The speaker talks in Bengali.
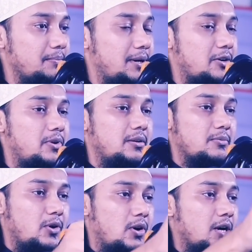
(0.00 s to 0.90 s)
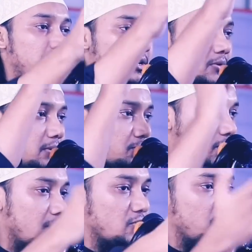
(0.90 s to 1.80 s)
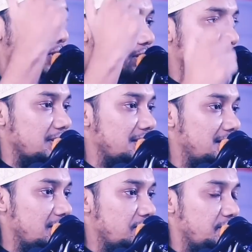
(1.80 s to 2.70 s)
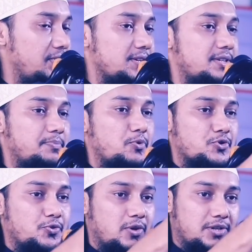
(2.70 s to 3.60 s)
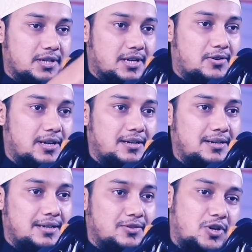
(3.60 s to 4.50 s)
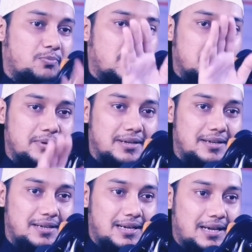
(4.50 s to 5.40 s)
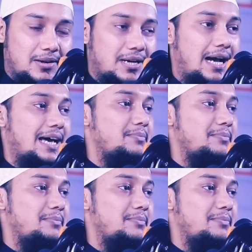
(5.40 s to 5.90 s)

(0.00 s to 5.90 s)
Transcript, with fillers: পারমাণবিক ভর পারমাণবিক সংখ্যা সব বলে দিবে ফিজিক্সের প্রশ্নগুলো জিজ্ঞাসা করেন সব বলে দিবে যে হায়ার